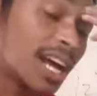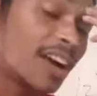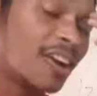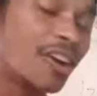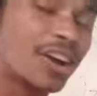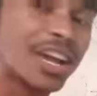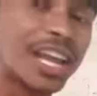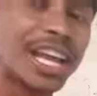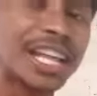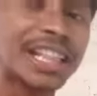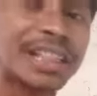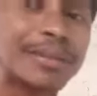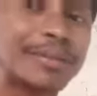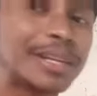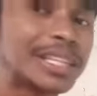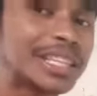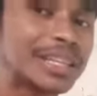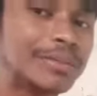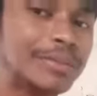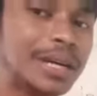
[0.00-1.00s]
oke
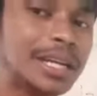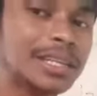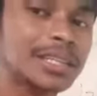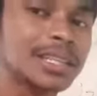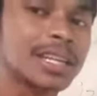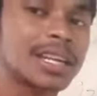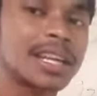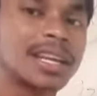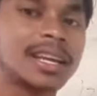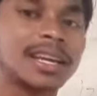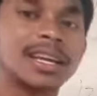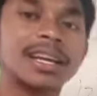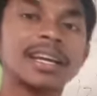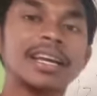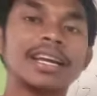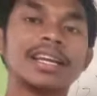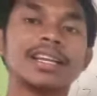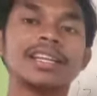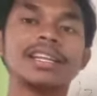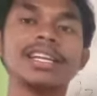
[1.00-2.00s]
teman-teman
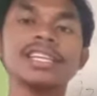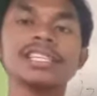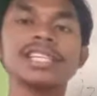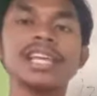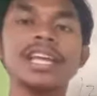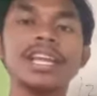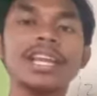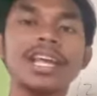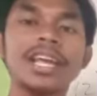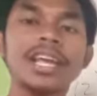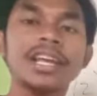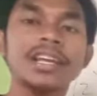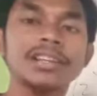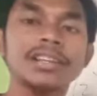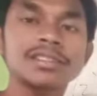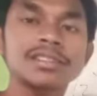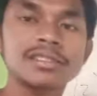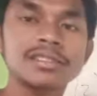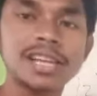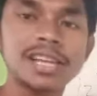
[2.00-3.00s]
di sini
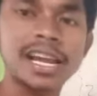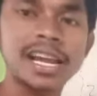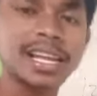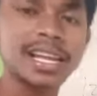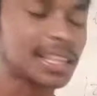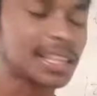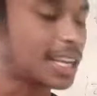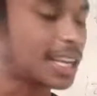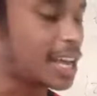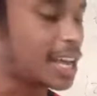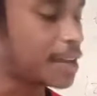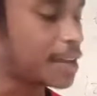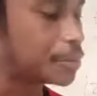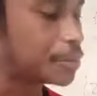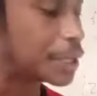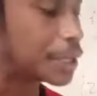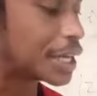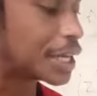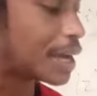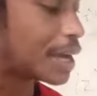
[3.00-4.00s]
saya telah
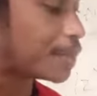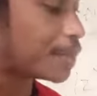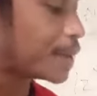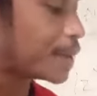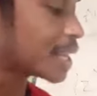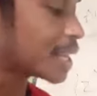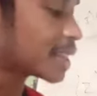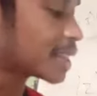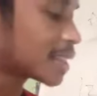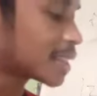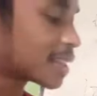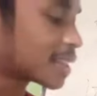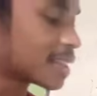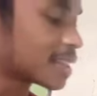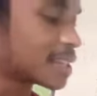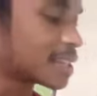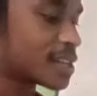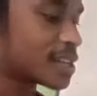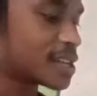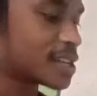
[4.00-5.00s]
mendapat
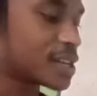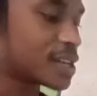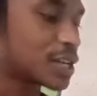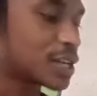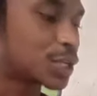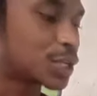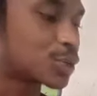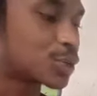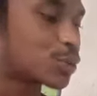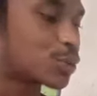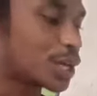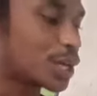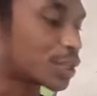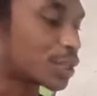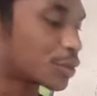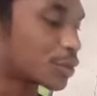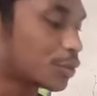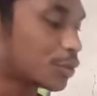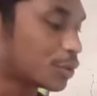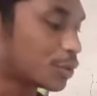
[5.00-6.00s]

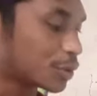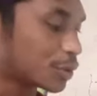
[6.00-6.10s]
suatu